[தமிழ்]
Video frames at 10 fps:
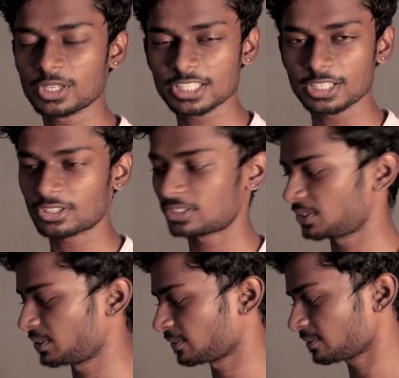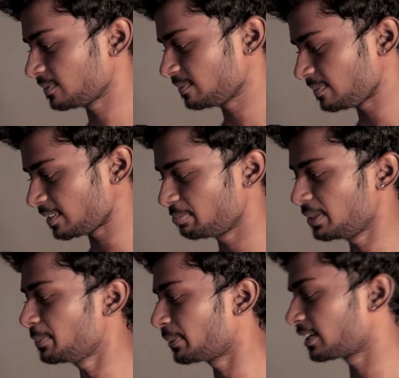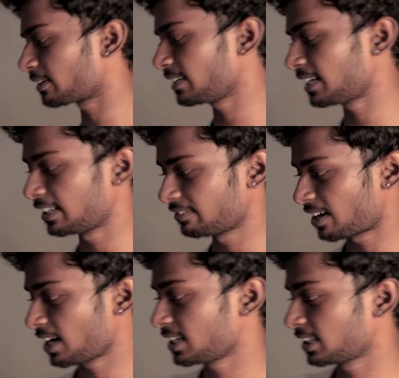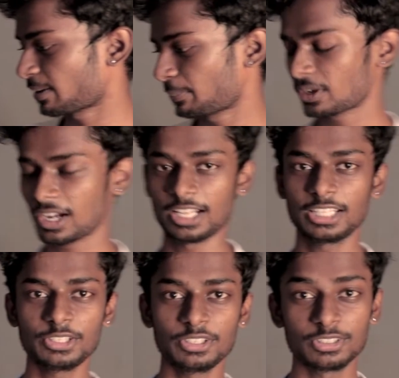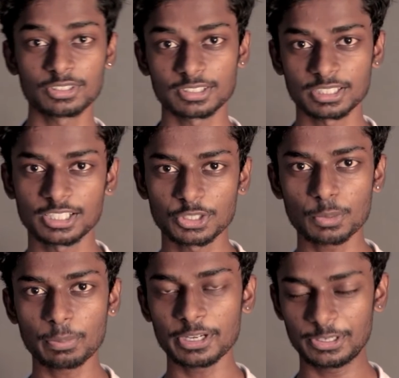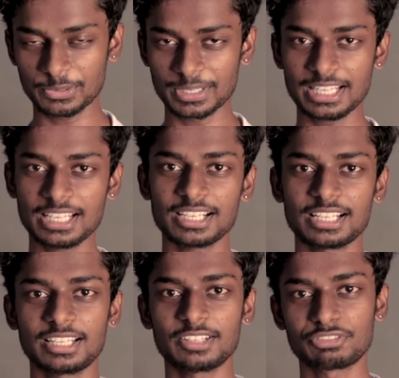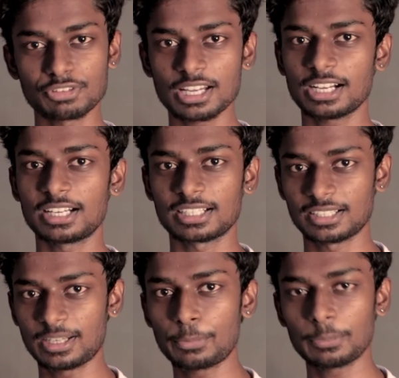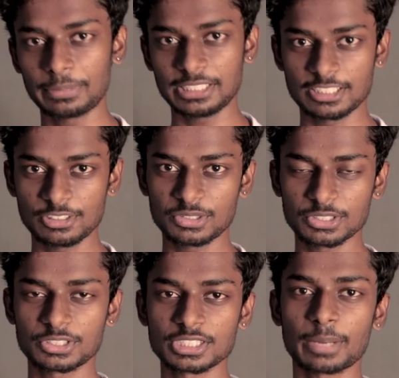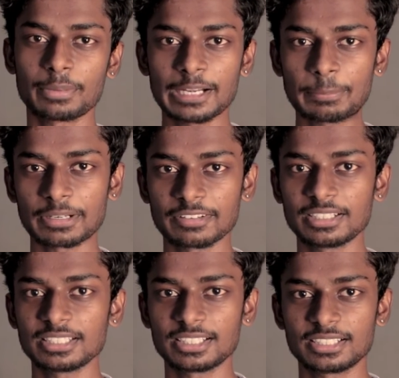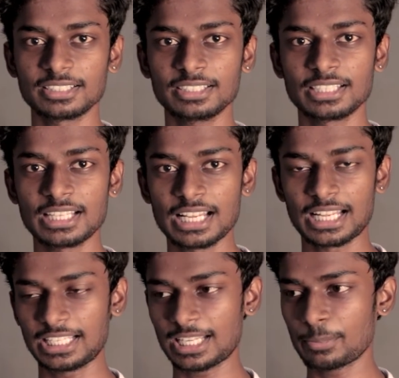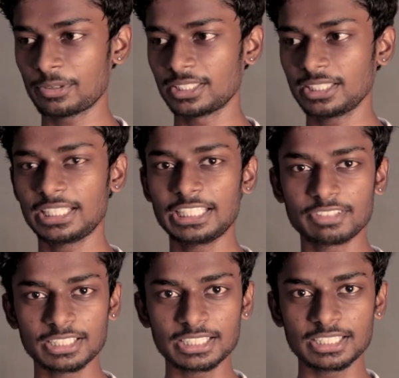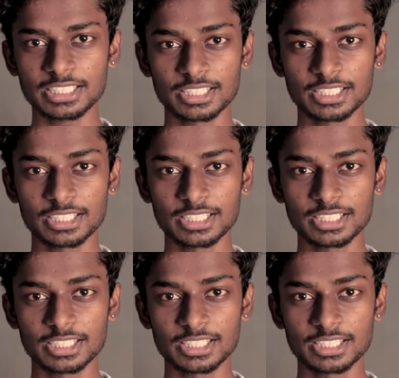கூட சீக்கிரம் பில்ட் பண்ணுருவேன் அது வாங்கினதுக்கப்புறம் அதையும் இன்னொன்று டூ பாயிண்ட் டூவில் ஃபுல்லாக காட்டலாம் அப்புறம் பிசிலையும் கொஞ்சம் கொஞ்சம் அப்கிரேட் பண்ண வேண்டியது இருக்குது அது எல்லாமே வந்து இது வந்து